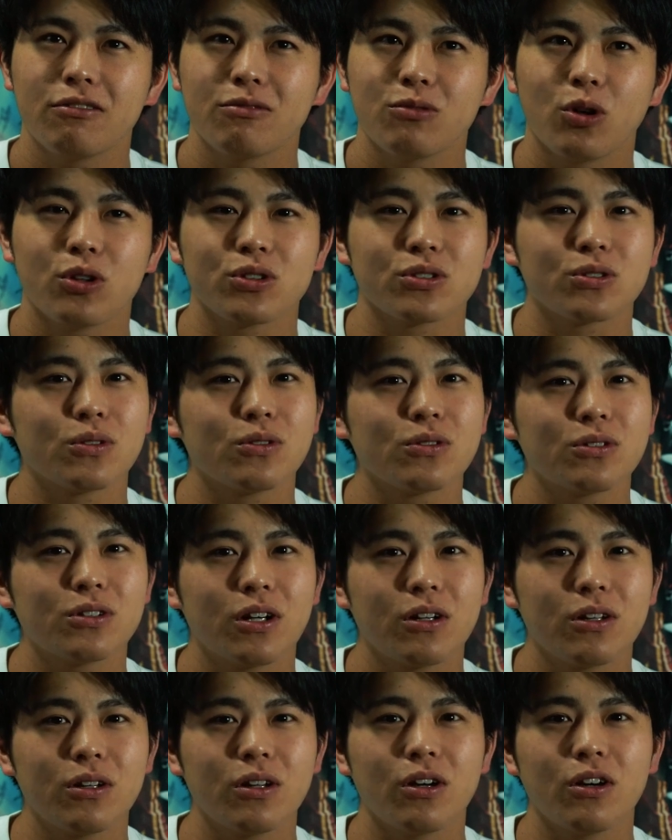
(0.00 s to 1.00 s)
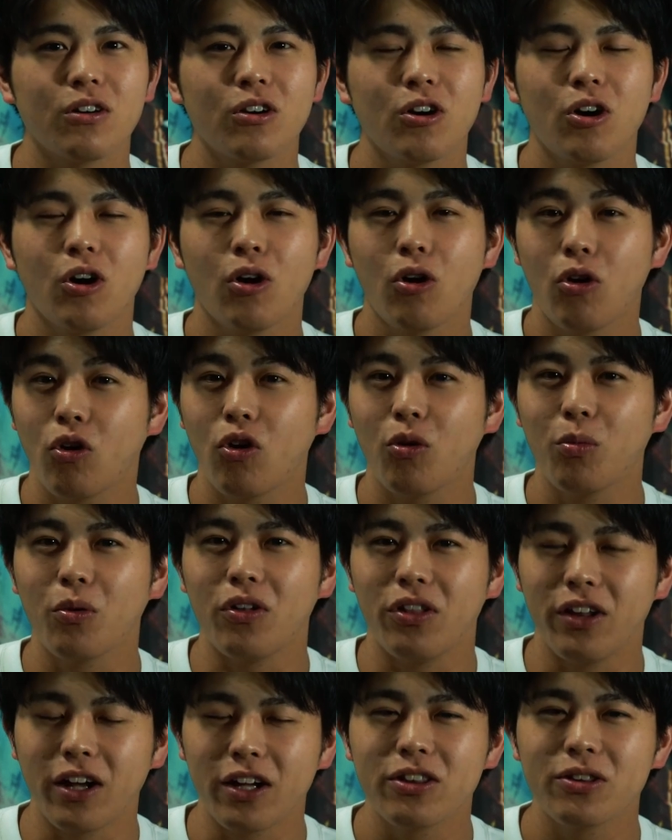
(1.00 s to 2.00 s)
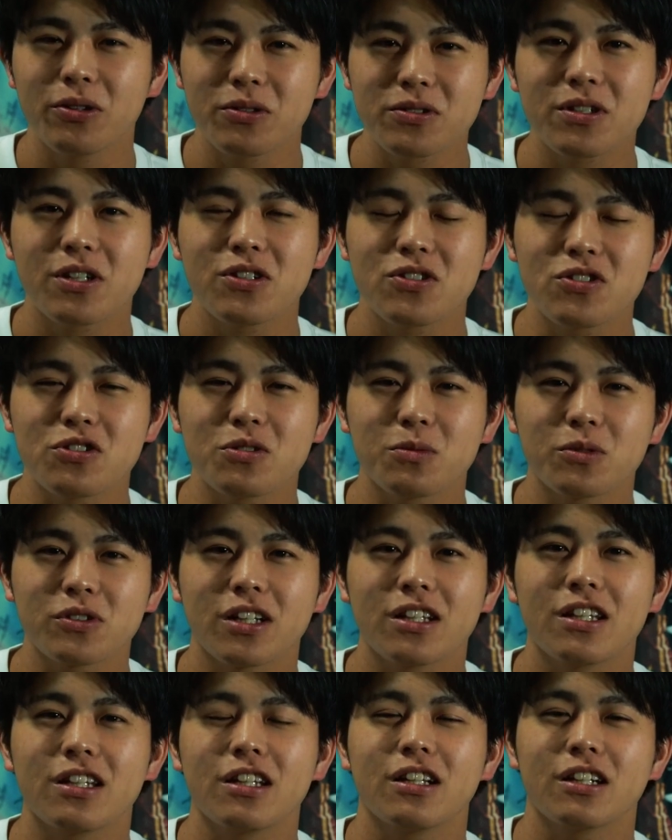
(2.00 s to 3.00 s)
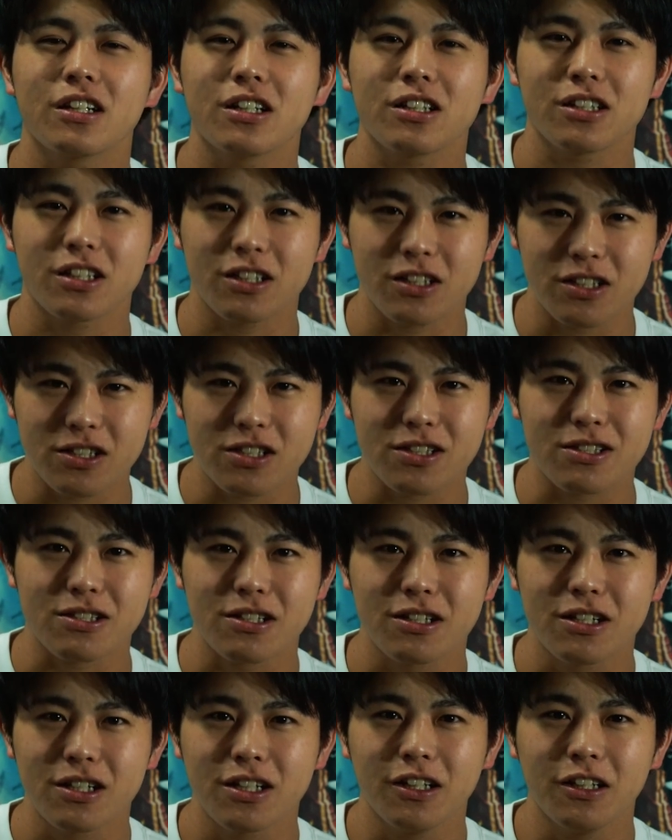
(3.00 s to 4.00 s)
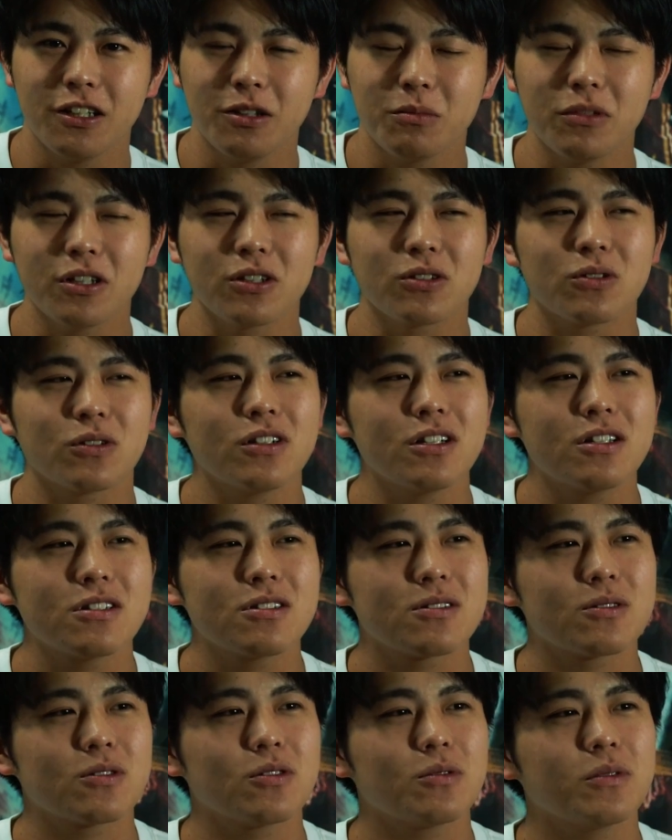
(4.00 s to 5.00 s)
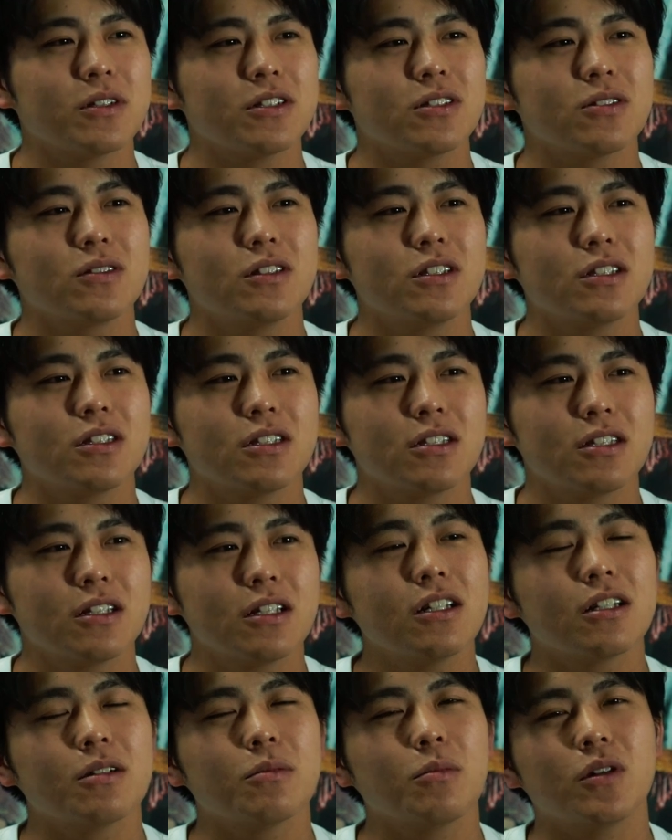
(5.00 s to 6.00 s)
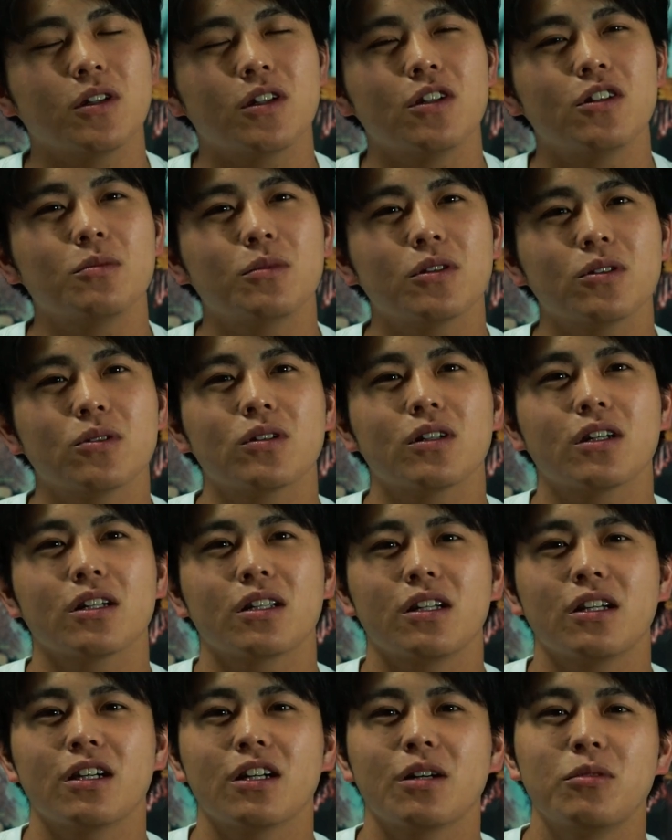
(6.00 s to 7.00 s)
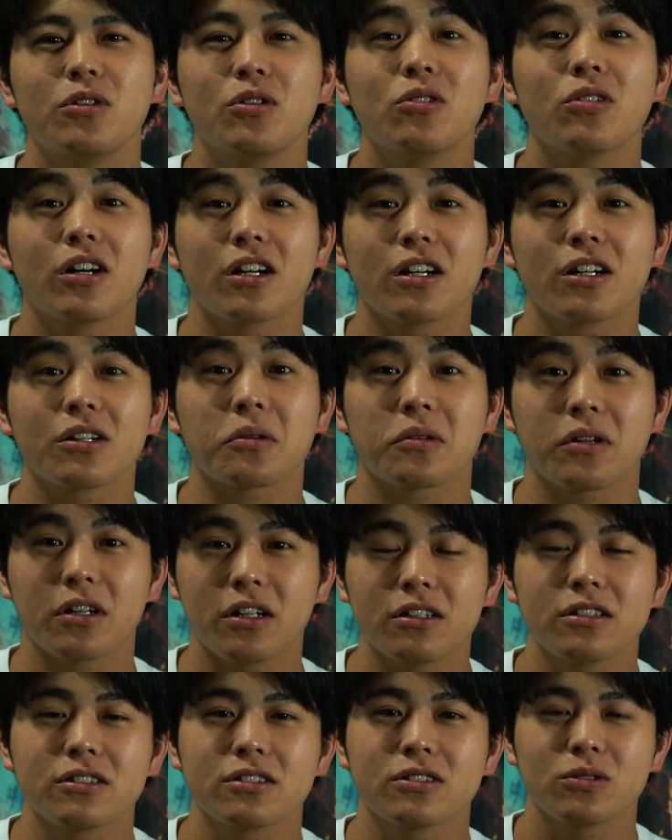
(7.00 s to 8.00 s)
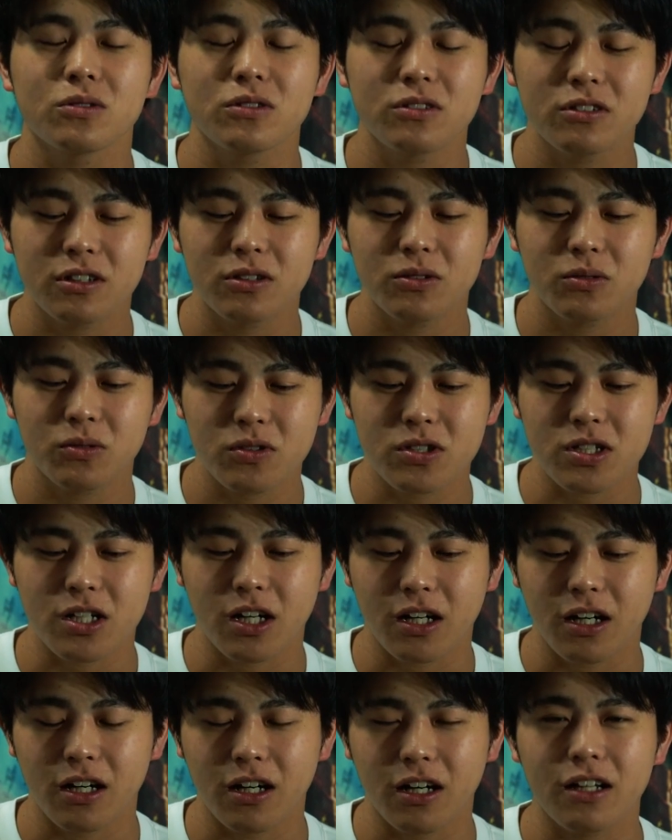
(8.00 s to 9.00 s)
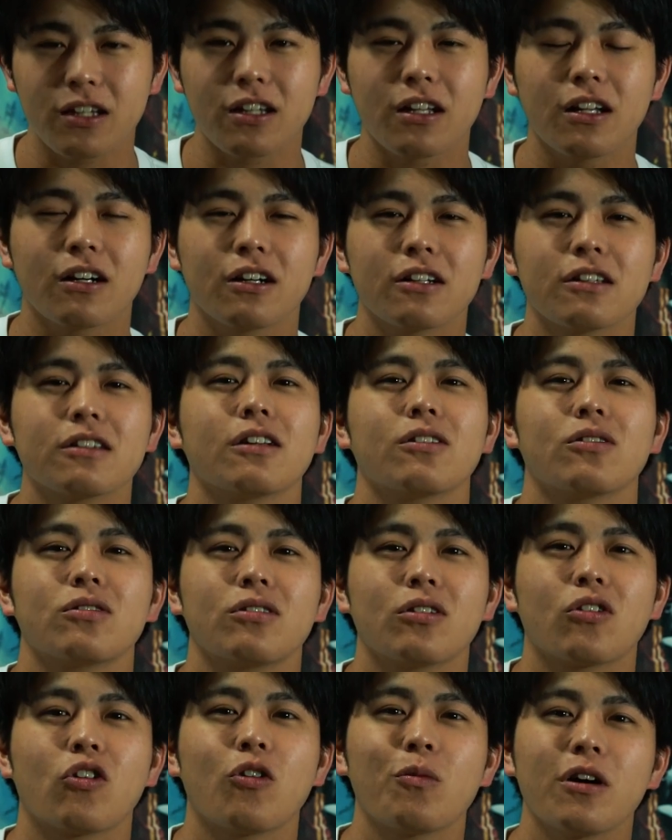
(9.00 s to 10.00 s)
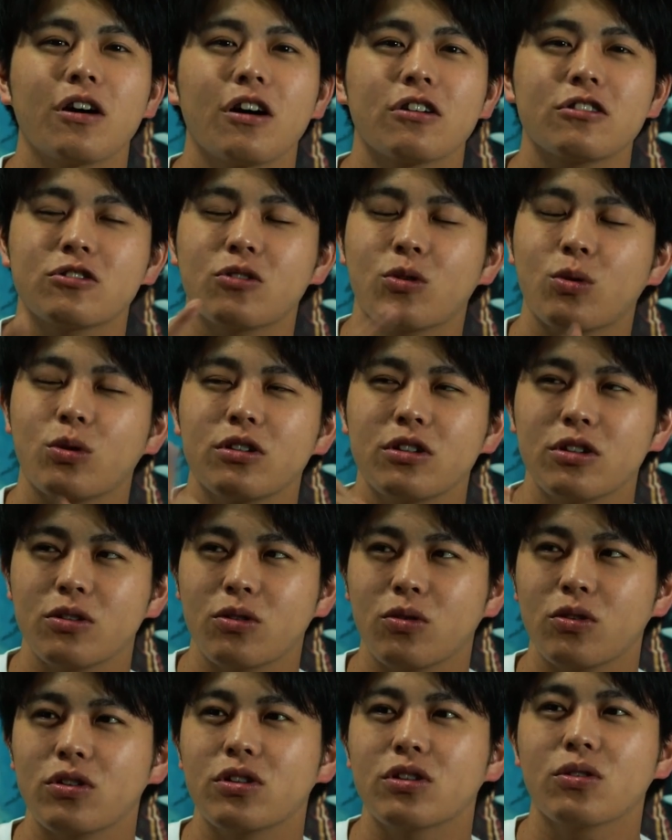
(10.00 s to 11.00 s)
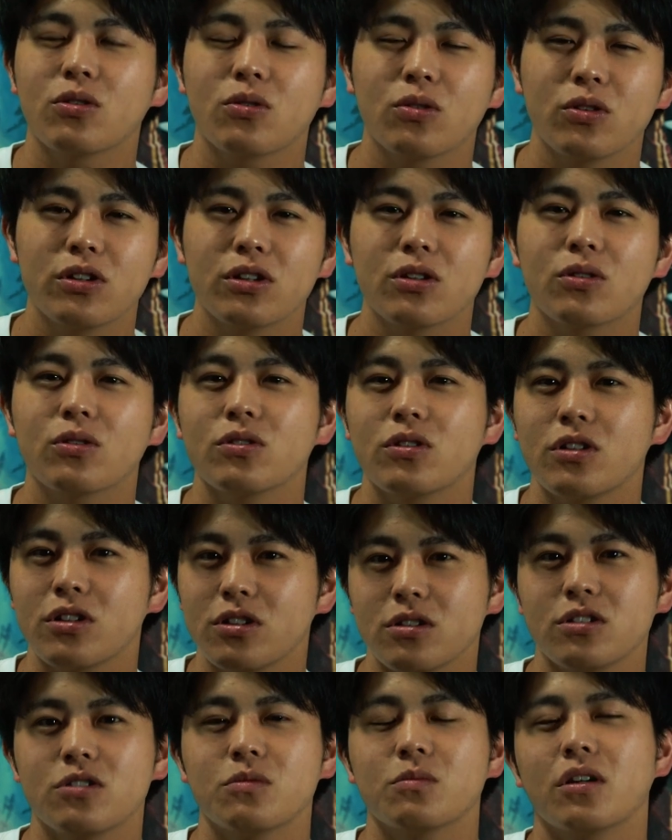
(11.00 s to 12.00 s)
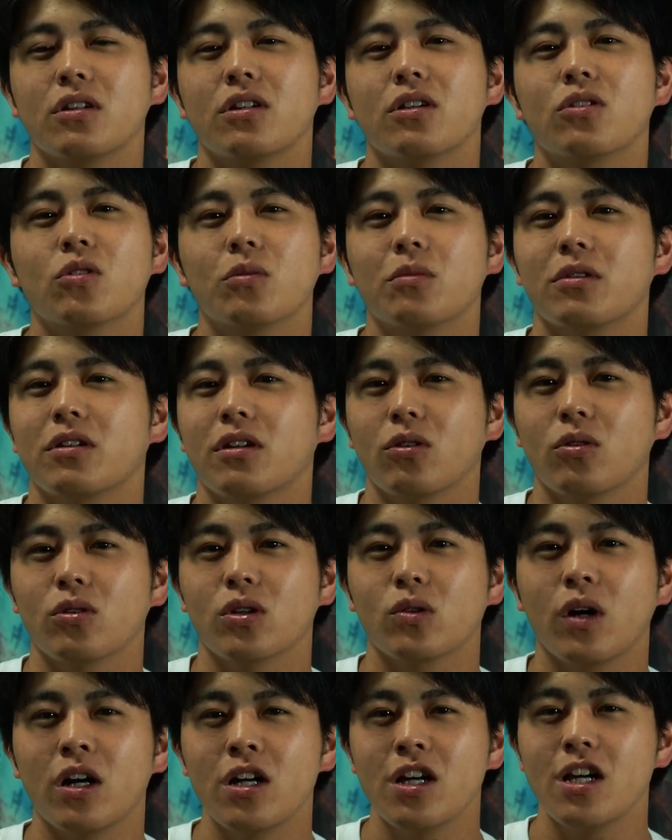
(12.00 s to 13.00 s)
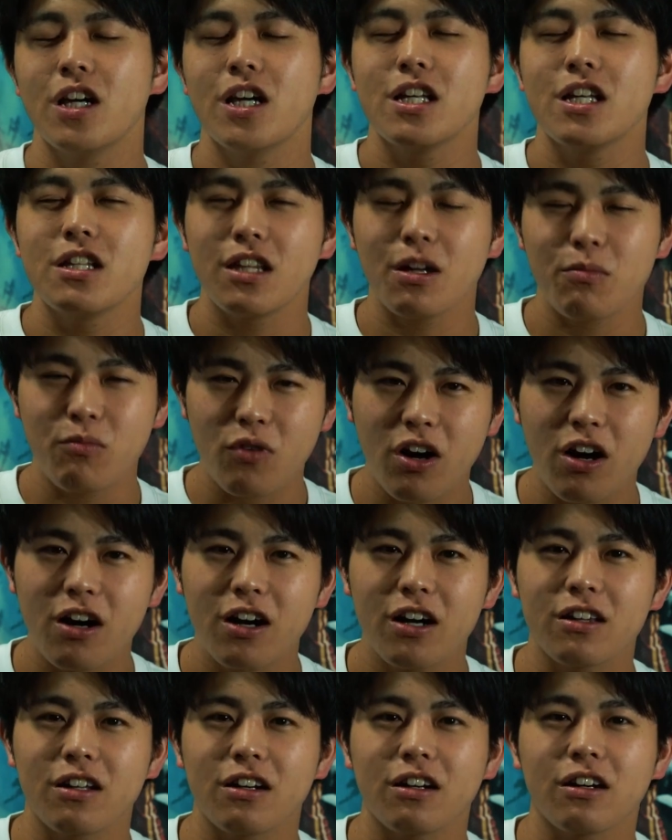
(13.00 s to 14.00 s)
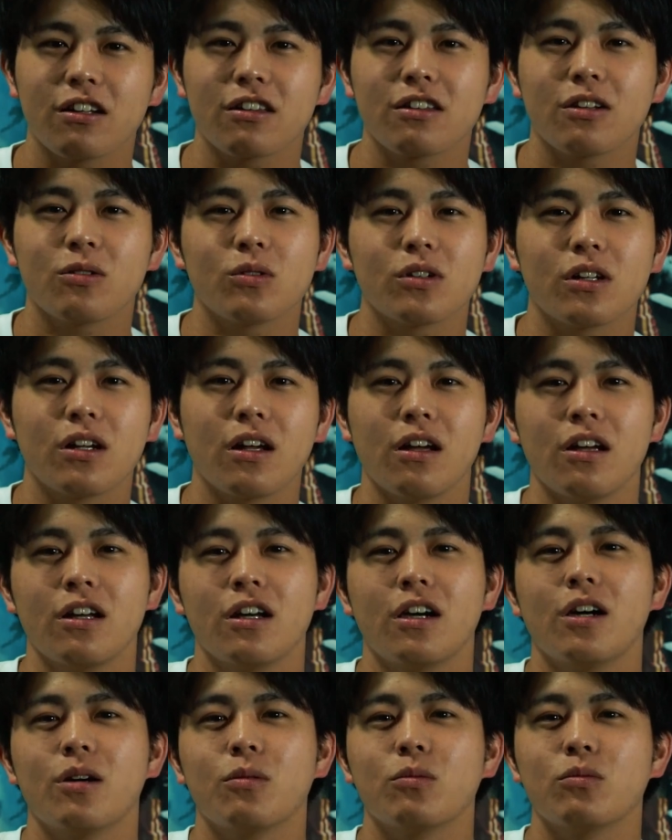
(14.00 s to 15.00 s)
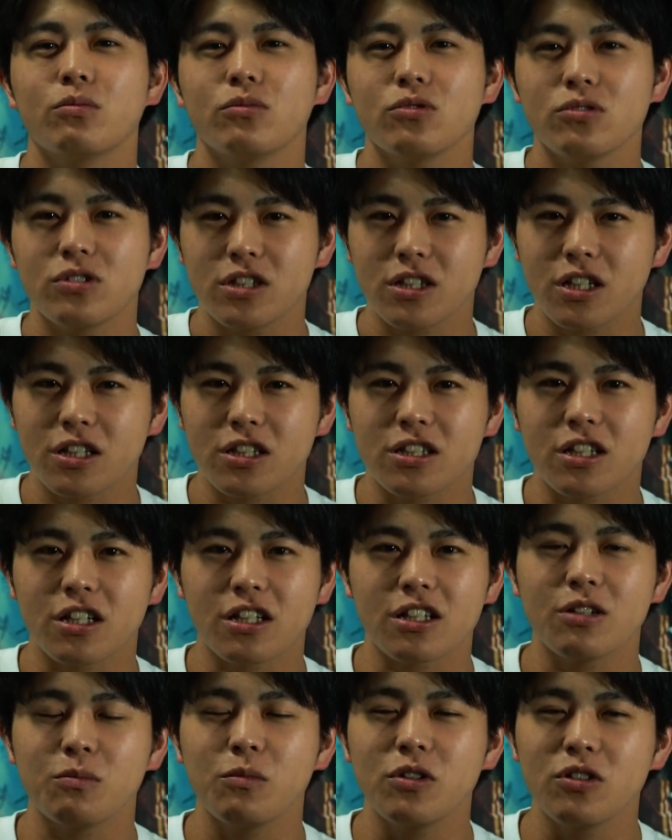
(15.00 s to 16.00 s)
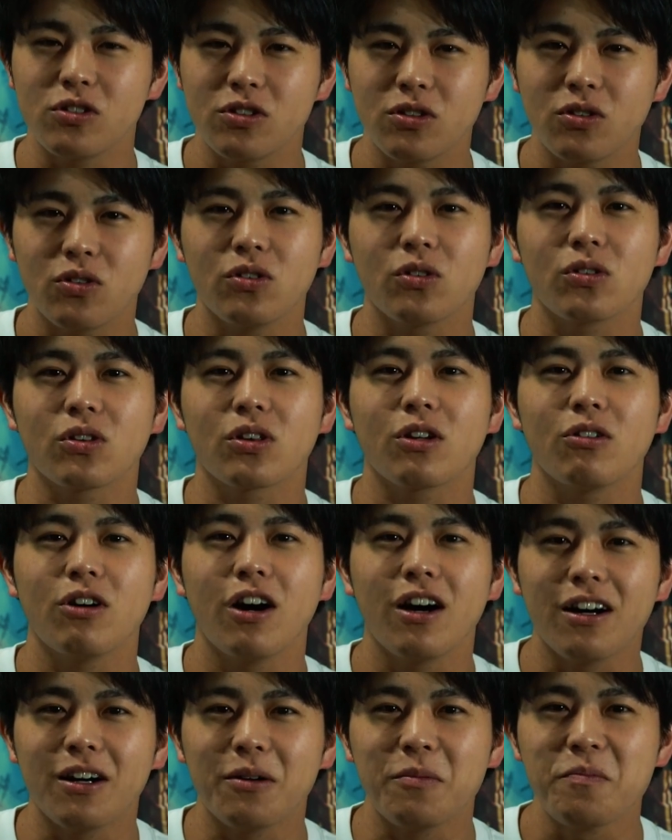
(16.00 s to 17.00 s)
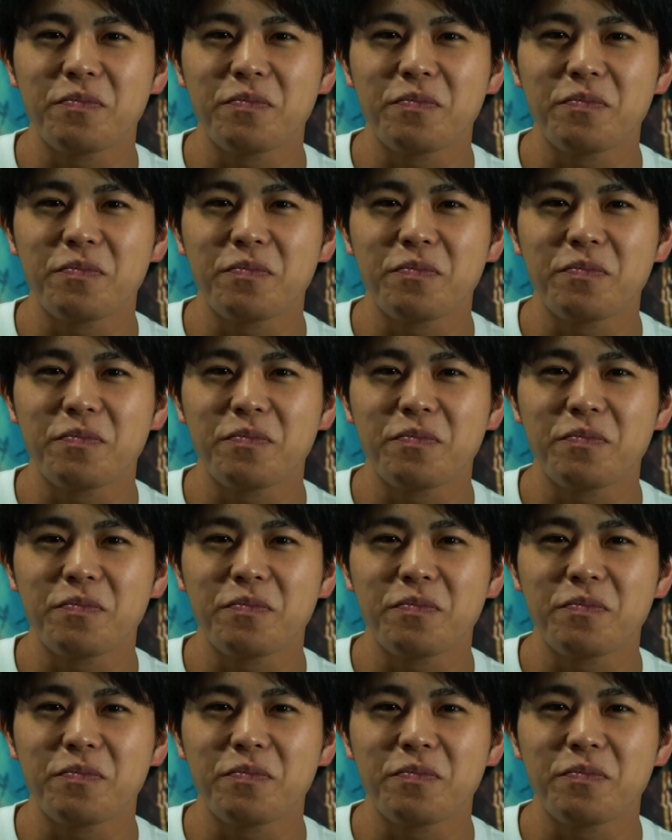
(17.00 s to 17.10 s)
あそれぐらいでほぼ何のスケジュールも立ててなかったんですまあとりあえずその場所に行って、まあ、昼間どっかで映画見ようかなとかそれぐらいのことしか考えてなかったので細かくここ行ってここ行ってここ行ってこの順番に行こうみたいなことは何も考えてなかったのでもしかしたら見る人によっては